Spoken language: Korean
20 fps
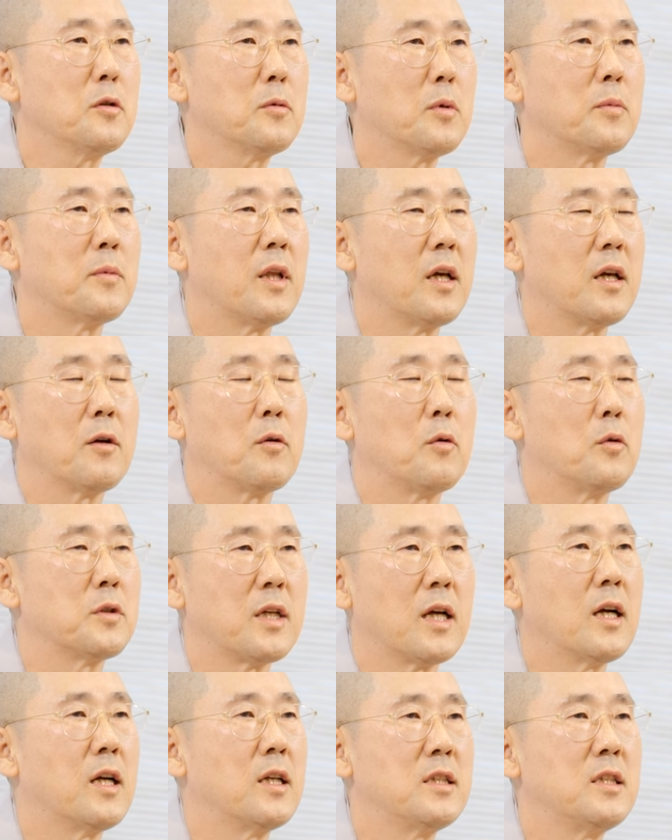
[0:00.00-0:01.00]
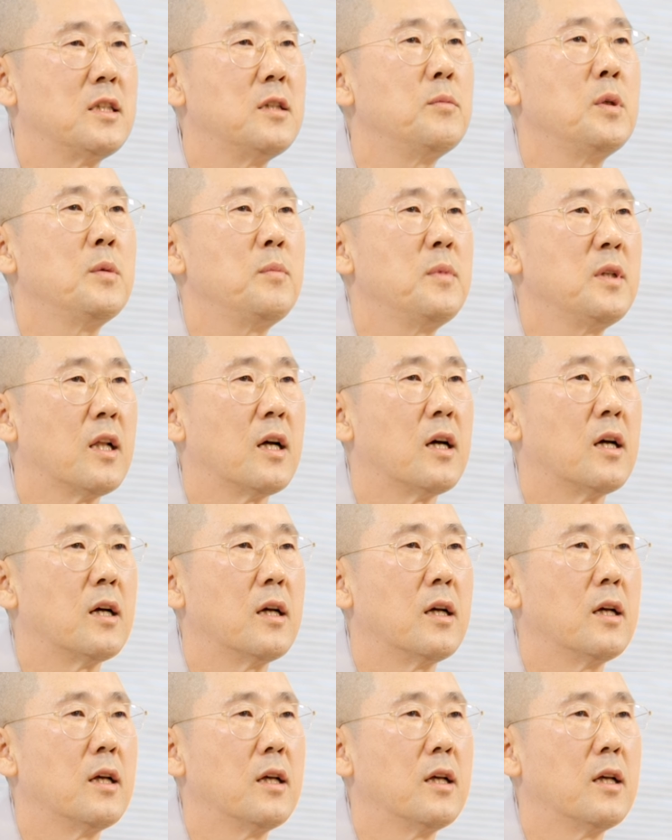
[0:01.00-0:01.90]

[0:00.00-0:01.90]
보면 되게 고상한 취미입니다.